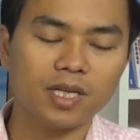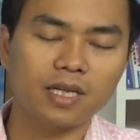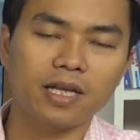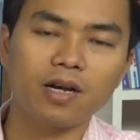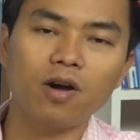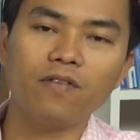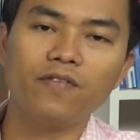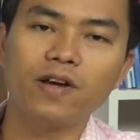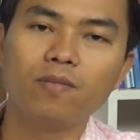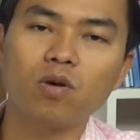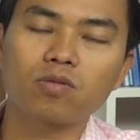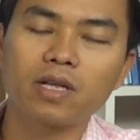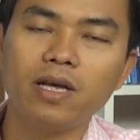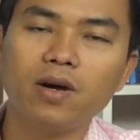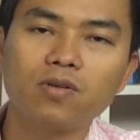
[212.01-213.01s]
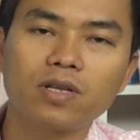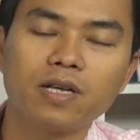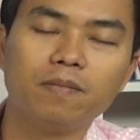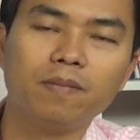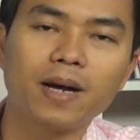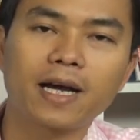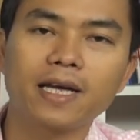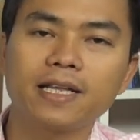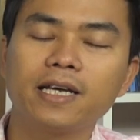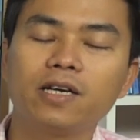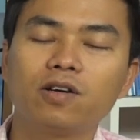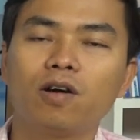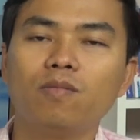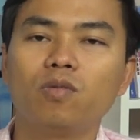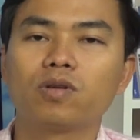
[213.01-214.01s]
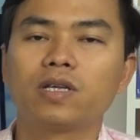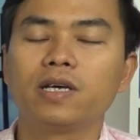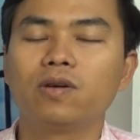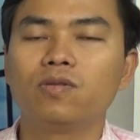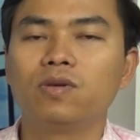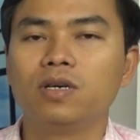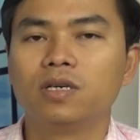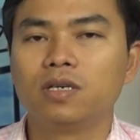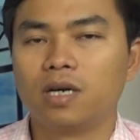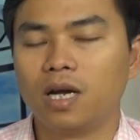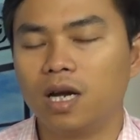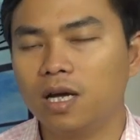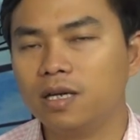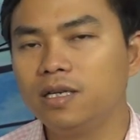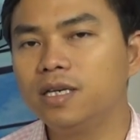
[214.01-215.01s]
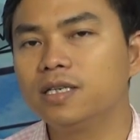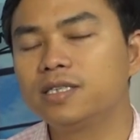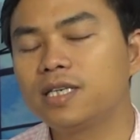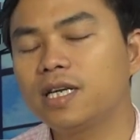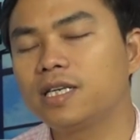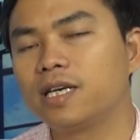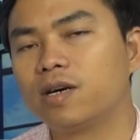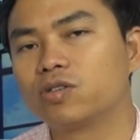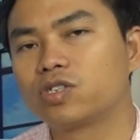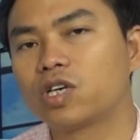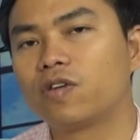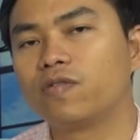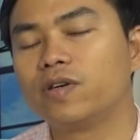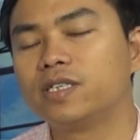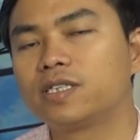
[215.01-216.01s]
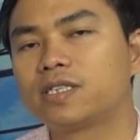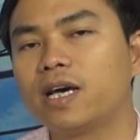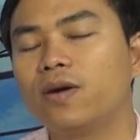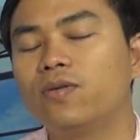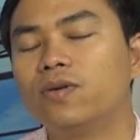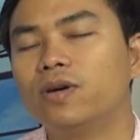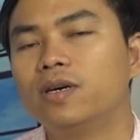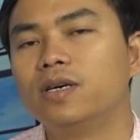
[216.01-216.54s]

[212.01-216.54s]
thế còn về mục tiêu thì marketing có mục tiêu lớn hơn rất nhiều so với sale